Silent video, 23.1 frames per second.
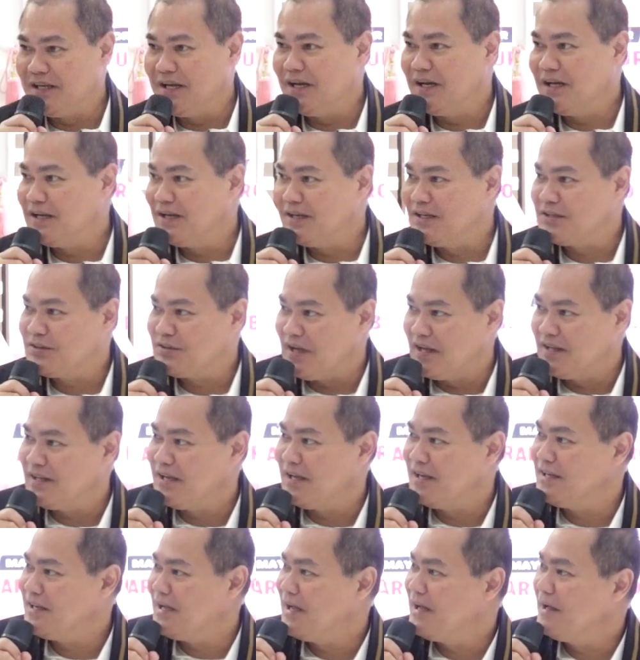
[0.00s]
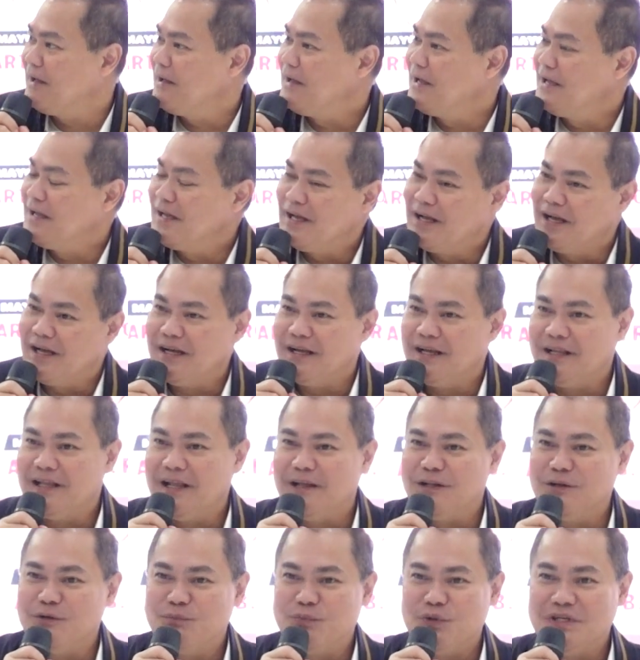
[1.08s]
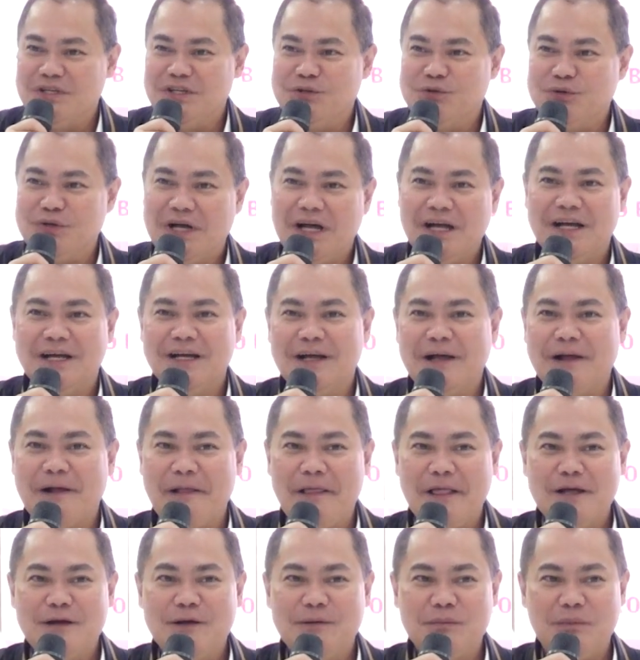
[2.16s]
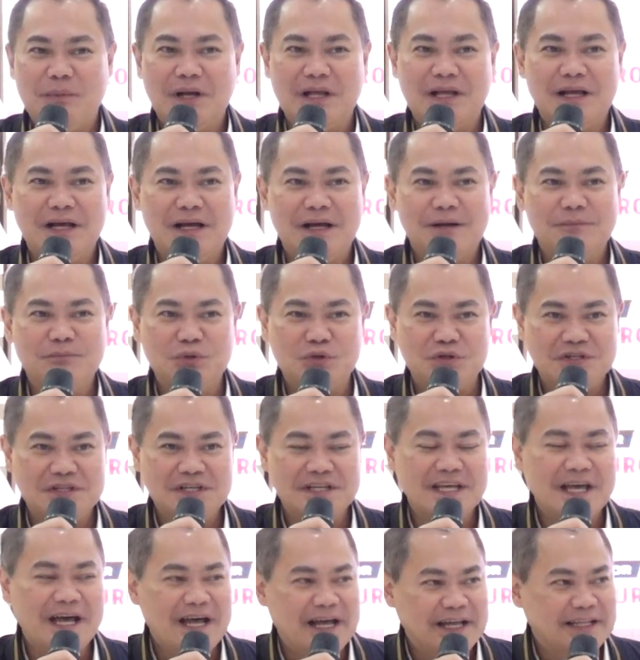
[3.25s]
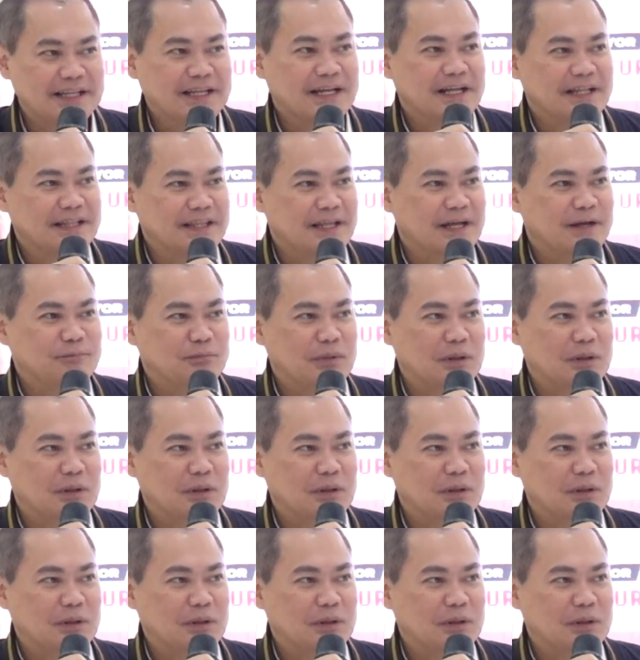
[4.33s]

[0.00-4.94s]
Uh, sana yan, uh, lalo po yung uh, ah, pagpursigihan at uh,